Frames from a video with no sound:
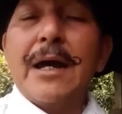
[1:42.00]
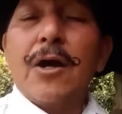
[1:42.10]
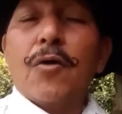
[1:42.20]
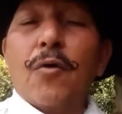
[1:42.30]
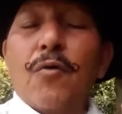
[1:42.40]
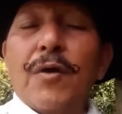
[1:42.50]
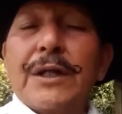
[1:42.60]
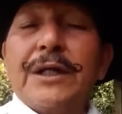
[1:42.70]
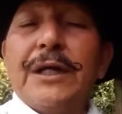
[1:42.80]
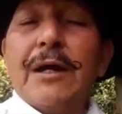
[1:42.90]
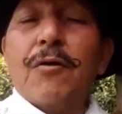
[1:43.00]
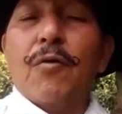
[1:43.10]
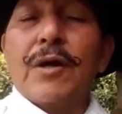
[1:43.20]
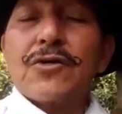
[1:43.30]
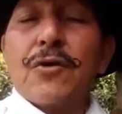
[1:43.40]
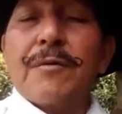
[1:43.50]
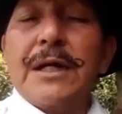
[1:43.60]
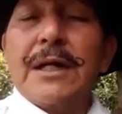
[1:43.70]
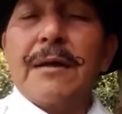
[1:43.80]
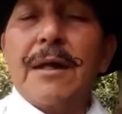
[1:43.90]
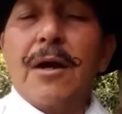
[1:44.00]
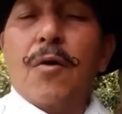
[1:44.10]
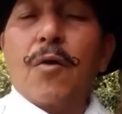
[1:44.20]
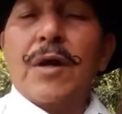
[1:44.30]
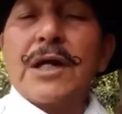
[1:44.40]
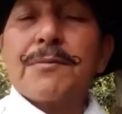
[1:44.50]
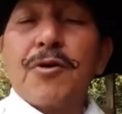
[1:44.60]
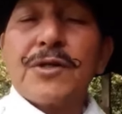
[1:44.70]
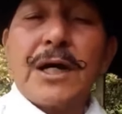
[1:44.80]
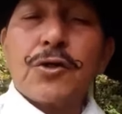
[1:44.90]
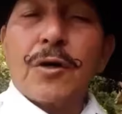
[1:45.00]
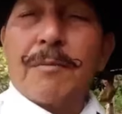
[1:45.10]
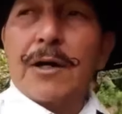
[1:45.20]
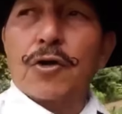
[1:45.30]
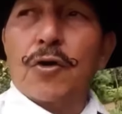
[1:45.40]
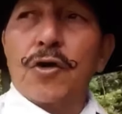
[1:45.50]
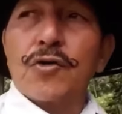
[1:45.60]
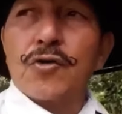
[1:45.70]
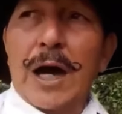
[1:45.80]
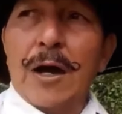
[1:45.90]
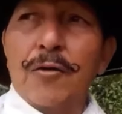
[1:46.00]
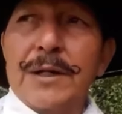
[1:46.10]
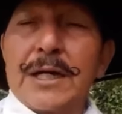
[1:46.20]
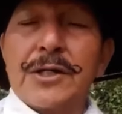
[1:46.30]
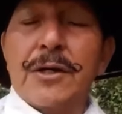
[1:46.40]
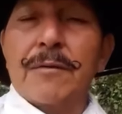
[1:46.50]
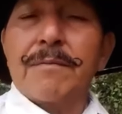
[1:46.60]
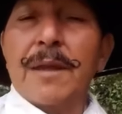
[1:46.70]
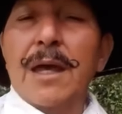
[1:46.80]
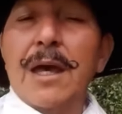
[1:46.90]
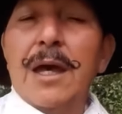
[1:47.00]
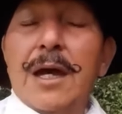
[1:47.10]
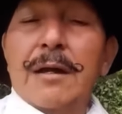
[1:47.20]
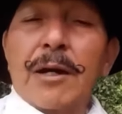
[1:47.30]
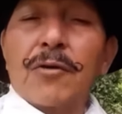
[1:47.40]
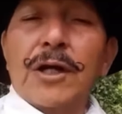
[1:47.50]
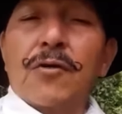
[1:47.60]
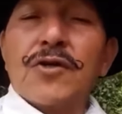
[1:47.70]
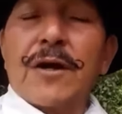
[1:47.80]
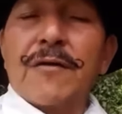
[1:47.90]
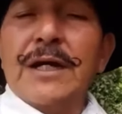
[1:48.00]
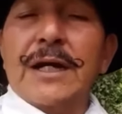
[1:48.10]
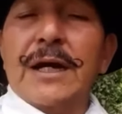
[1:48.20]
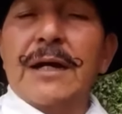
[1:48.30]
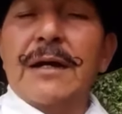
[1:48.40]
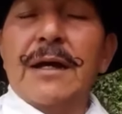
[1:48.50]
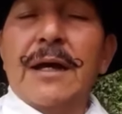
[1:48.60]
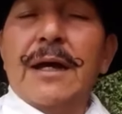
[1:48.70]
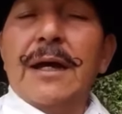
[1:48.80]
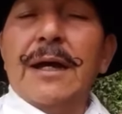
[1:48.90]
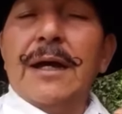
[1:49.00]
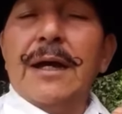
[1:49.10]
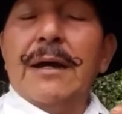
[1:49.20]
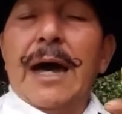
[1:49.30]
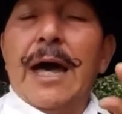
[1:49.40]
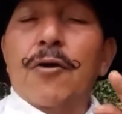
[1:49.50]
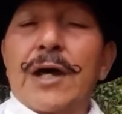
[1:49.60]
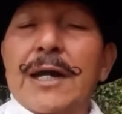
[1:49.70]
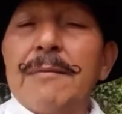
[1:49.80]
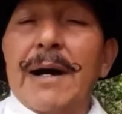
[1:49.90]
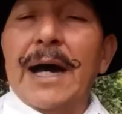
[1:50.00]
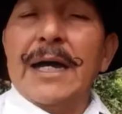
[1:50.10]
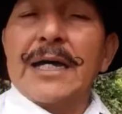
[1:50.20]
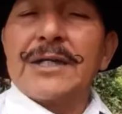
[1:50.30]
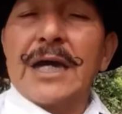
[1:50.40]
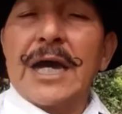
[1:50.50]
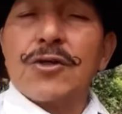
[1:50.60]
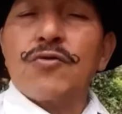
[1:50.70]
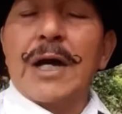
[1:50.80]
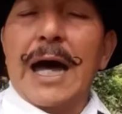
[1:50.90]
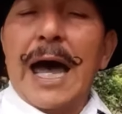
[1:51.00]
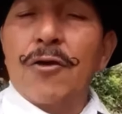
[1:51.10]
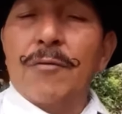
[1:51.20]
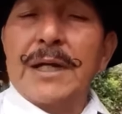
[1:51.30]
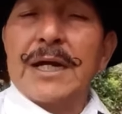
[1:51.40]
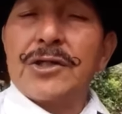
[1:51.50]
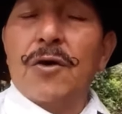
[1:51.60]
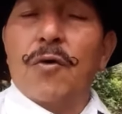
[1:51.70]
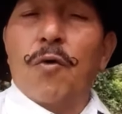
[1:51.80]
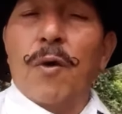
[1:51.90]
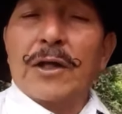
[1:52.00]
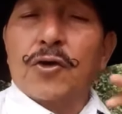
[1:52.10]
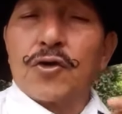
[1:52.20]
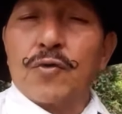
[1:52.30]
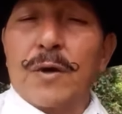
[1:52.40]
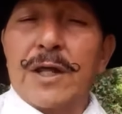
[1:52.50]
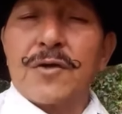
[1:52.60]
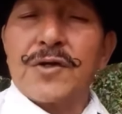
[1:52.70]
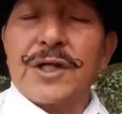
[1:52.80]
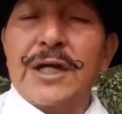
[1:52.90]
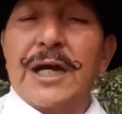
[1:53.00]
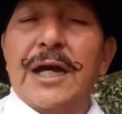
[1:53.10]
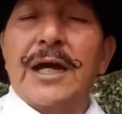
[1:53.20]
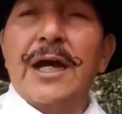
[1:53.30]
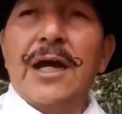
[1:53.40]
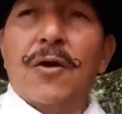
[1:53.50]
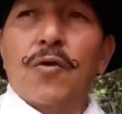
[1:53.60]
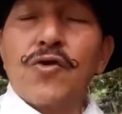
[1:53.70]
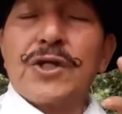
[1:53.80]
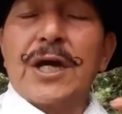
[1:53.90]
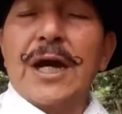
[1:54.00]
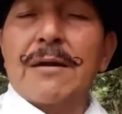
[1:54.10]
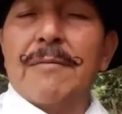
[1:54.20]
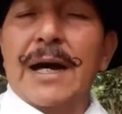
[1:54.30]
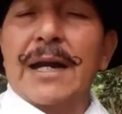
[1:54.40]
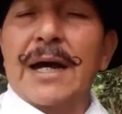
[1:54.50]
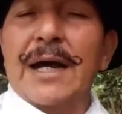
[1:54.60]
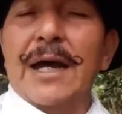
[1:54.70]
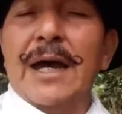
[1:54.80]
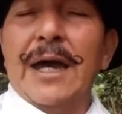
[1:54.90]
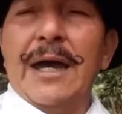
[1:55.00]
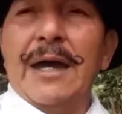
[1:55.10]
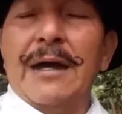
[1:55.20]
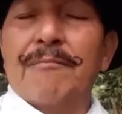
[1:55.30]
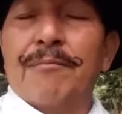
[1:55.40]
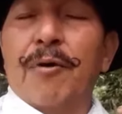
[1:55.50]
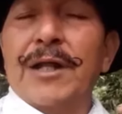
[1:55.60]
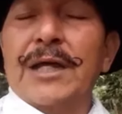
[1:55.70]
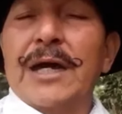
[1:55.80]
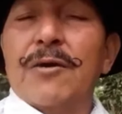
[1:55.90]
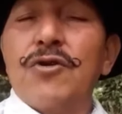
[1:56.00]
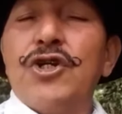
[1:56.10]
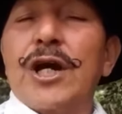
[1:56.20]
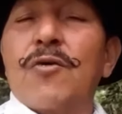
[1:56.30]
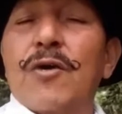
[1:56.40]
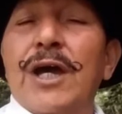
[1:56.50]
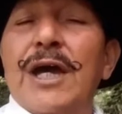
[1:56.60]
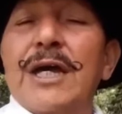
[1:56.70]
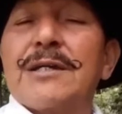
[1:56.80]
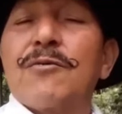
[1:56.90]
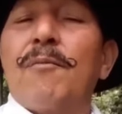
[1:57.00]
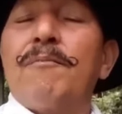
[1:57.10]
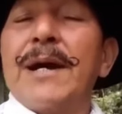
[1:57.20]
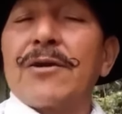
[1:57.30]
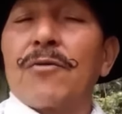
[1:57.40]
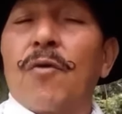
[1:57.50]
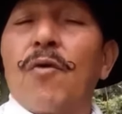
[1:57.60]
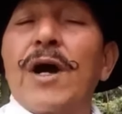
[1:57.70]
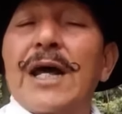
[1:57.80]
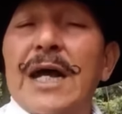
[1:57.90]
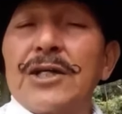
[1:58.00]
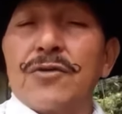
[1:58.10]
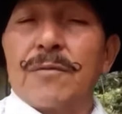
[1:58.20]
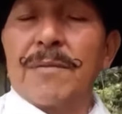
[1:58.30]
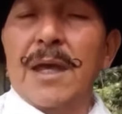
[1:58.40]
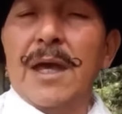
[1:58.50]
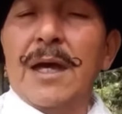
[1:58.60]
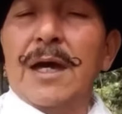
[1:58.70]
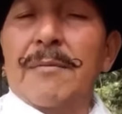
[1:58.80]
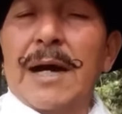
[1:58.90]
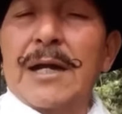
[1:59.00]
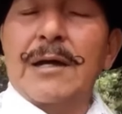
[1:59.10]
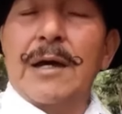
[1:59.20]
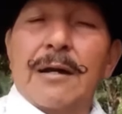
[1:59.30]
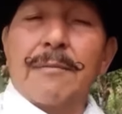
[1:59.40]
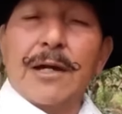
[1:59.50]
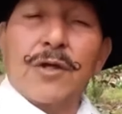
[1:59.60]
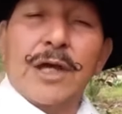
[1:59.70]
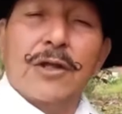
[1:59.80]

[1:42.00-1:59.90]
con una tía, con una sobrina o con la esposa de su hermano. Todo eso es adominación. Hermanos de Costa Rica, eh, adorar imágenes es una adominación. ¿Cuántos suegros tiene usted, hermana? Eh, puede tener un yerno que es un perro, un garacho, hermana, hermano de